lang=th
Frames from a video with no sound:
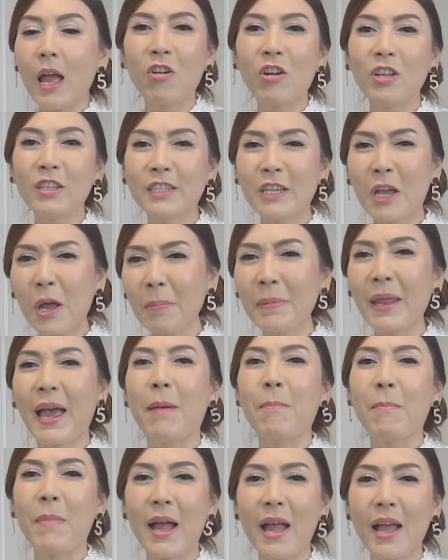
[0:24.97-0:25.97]
ก็ชอบ
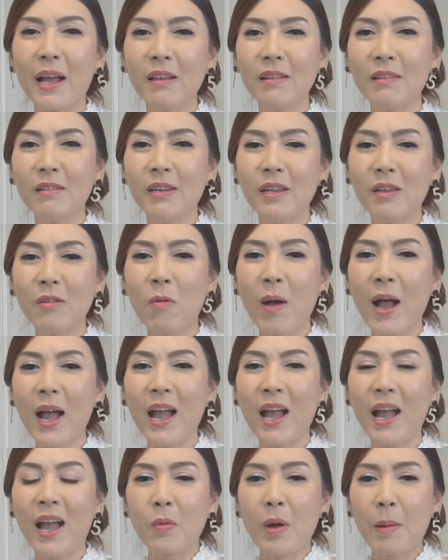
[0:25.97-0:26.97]
ถามมากเลยว่า
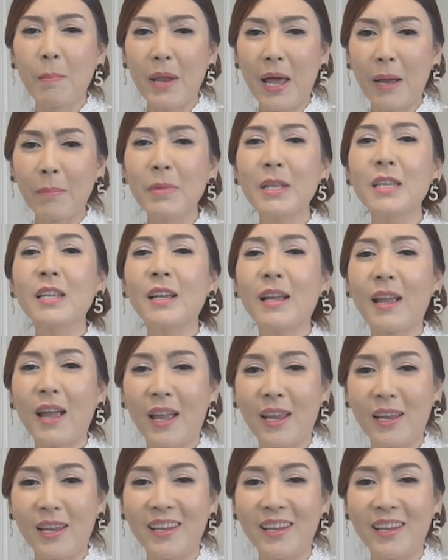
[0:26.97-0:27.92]
ความรักเป็นยังไง